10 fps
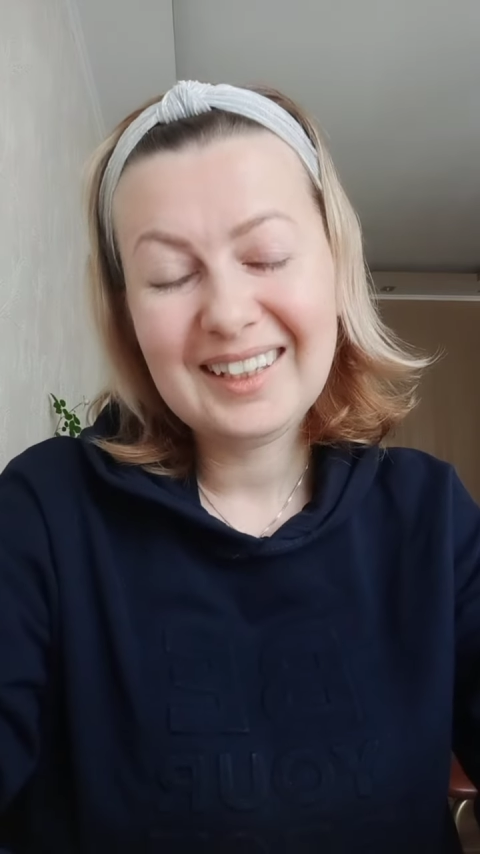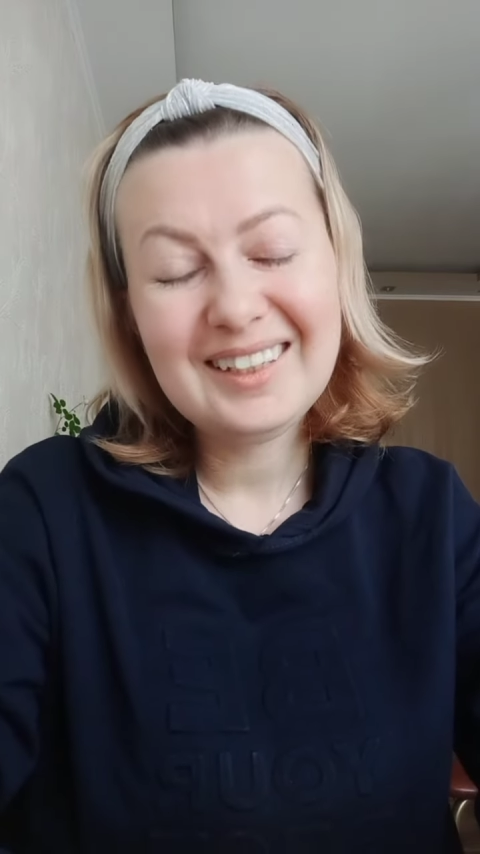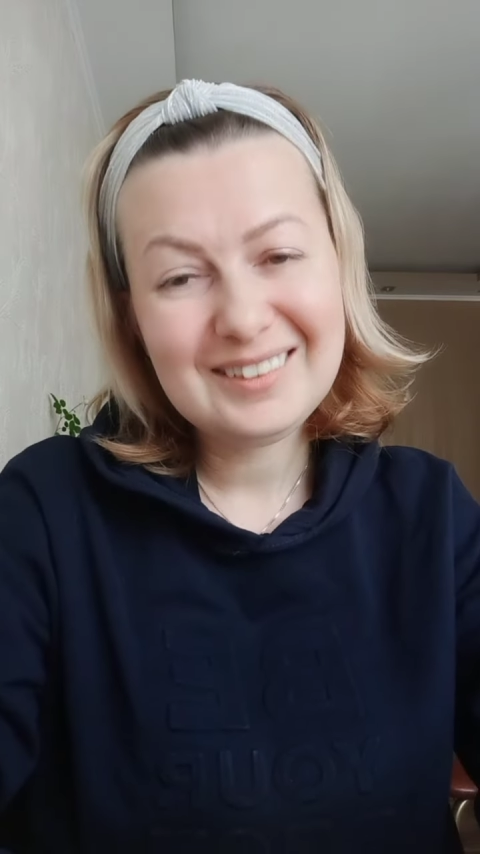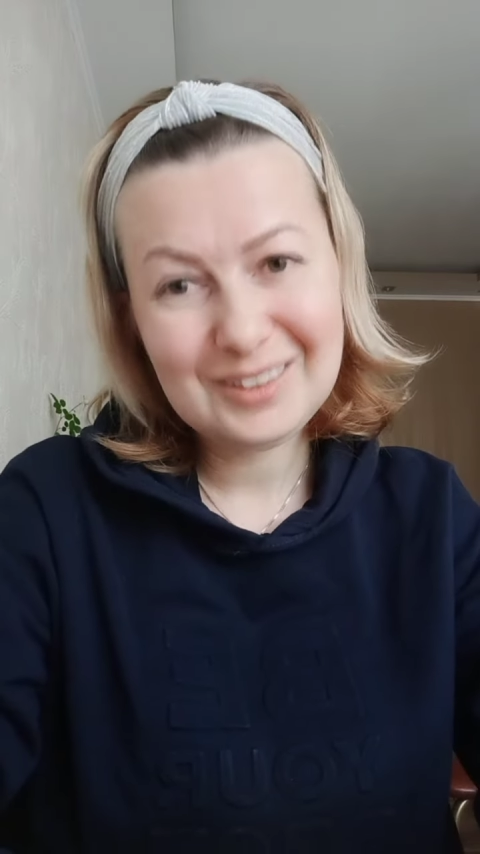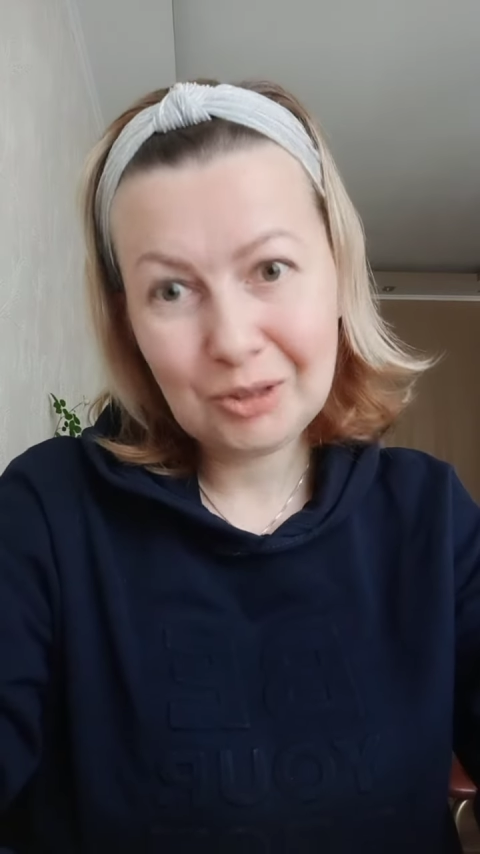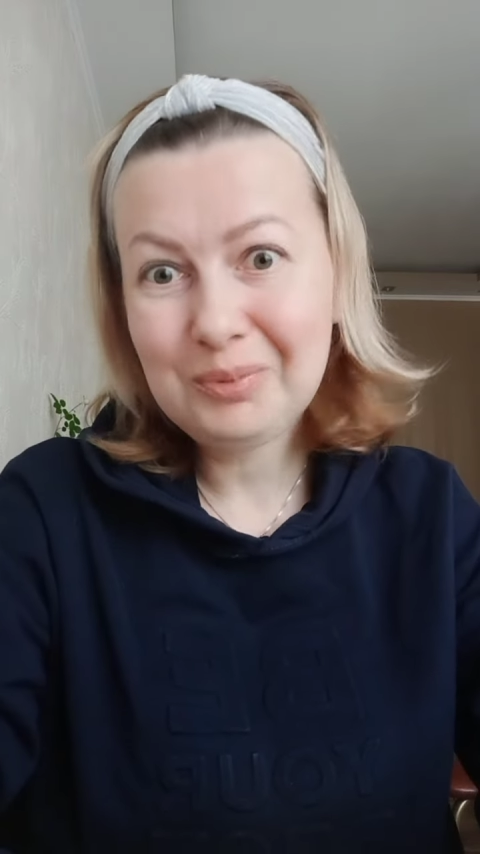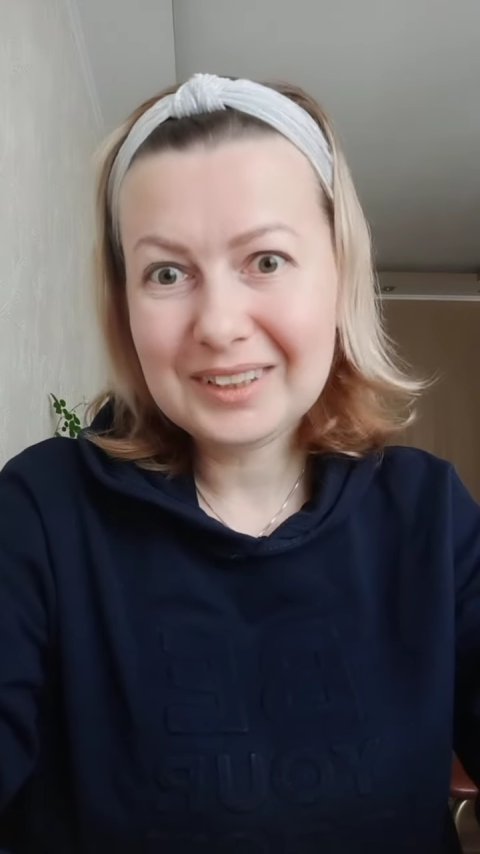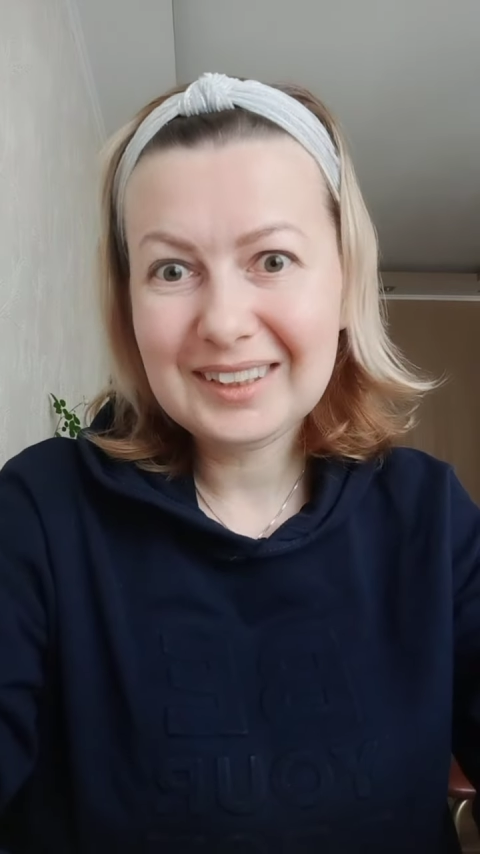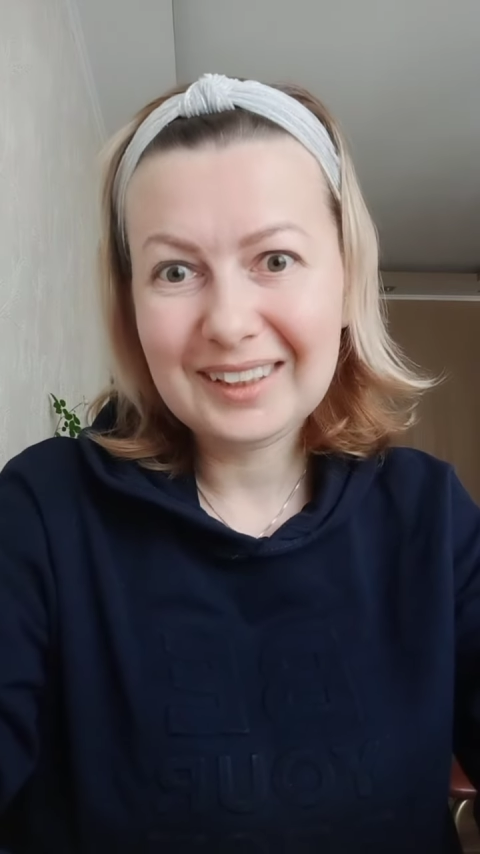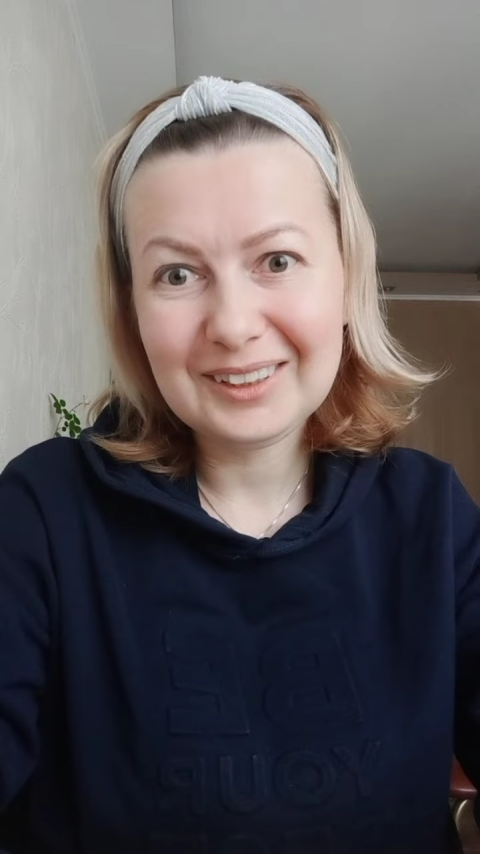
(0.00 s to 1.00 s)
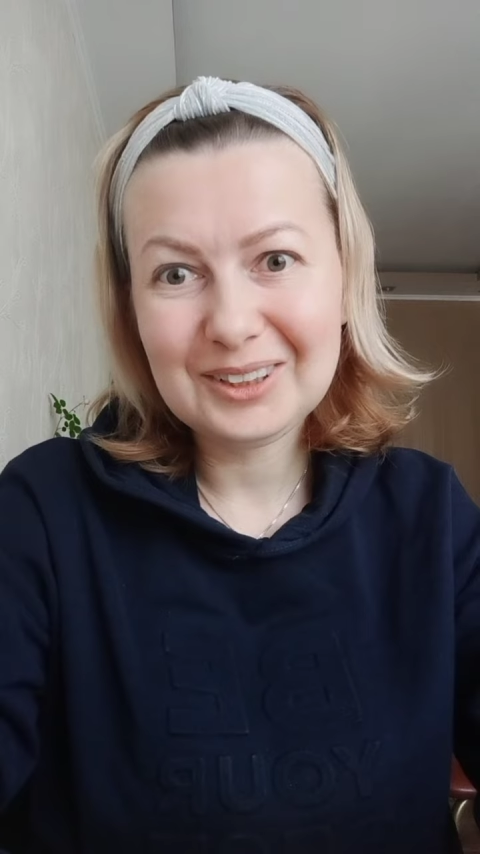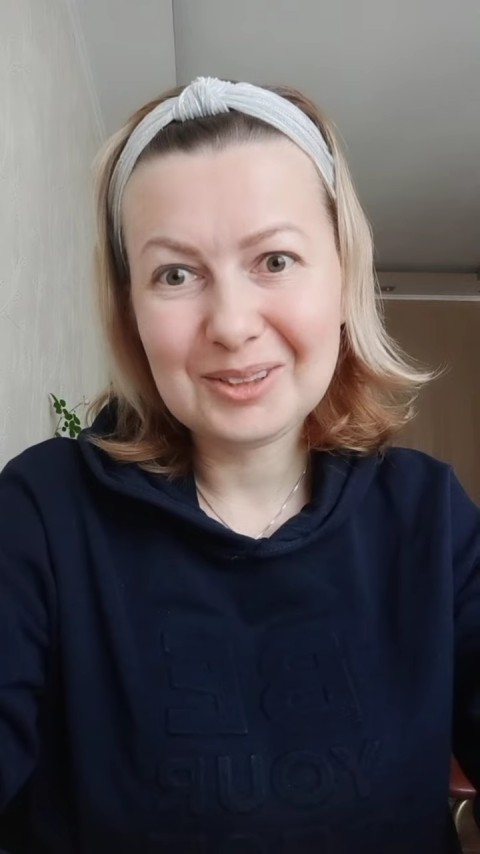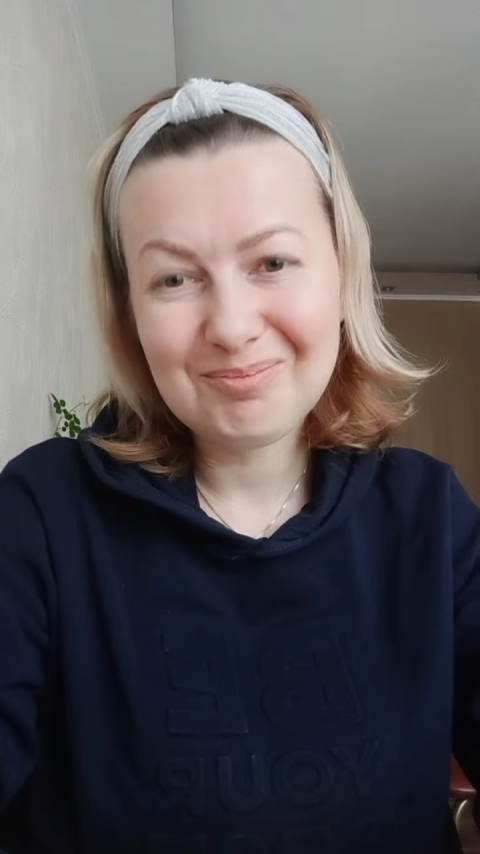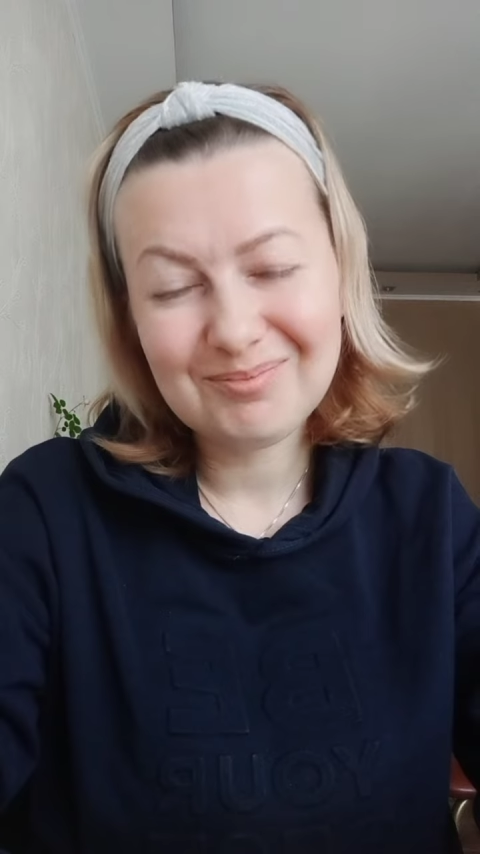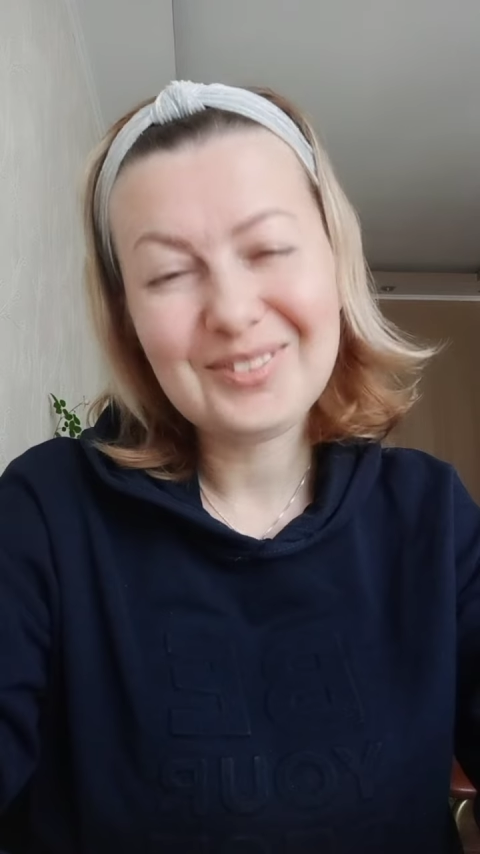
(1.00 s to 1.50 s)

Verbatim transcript: Все будет хорошо.